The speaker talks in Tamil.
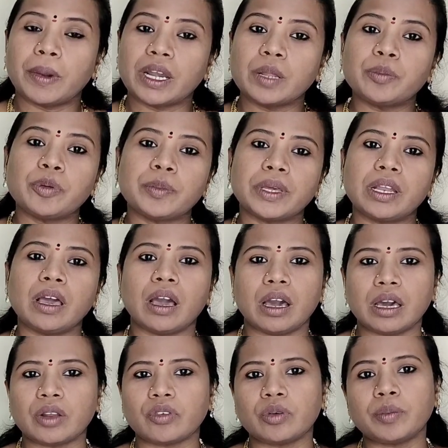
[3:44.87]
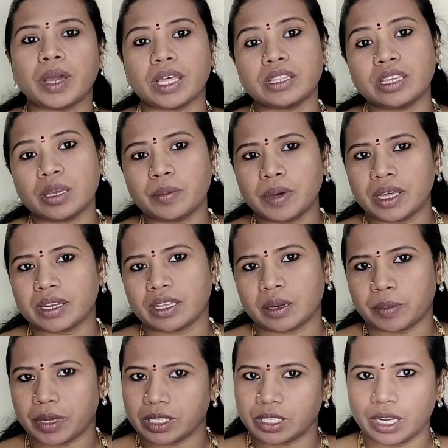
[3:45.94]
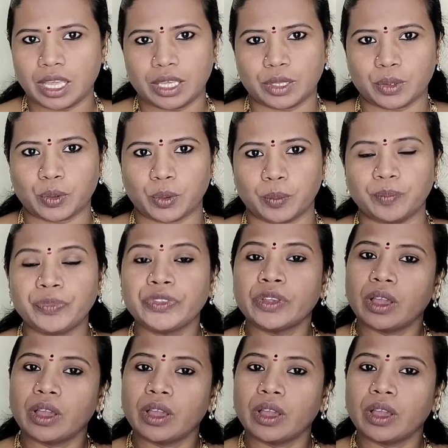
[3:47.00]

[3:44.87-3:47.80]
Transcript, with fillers: படிப்பு மேலே ஆர்வம் அதிகமாக இருக்கிற மாதிரியாக இருக்கும்